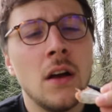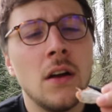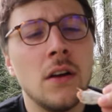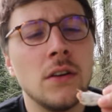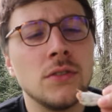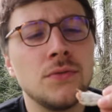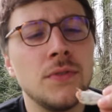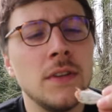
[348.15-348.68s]

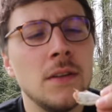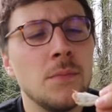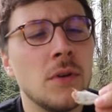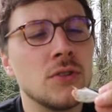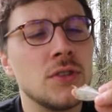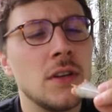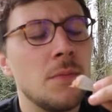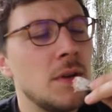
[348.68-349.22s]
je finis de
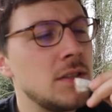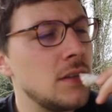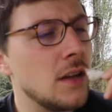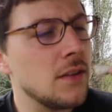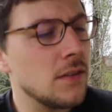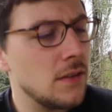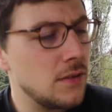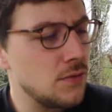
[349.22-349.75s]
manger. Ah bah si,
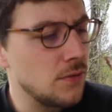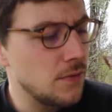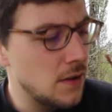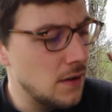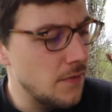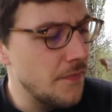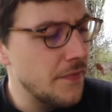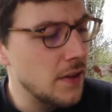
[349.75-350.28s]
attendez, on va
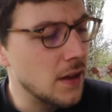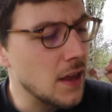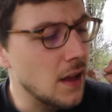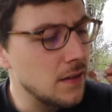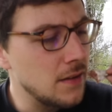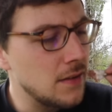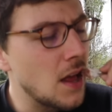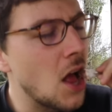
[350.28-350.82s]

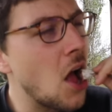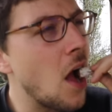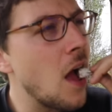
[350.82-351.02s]
regarder ça.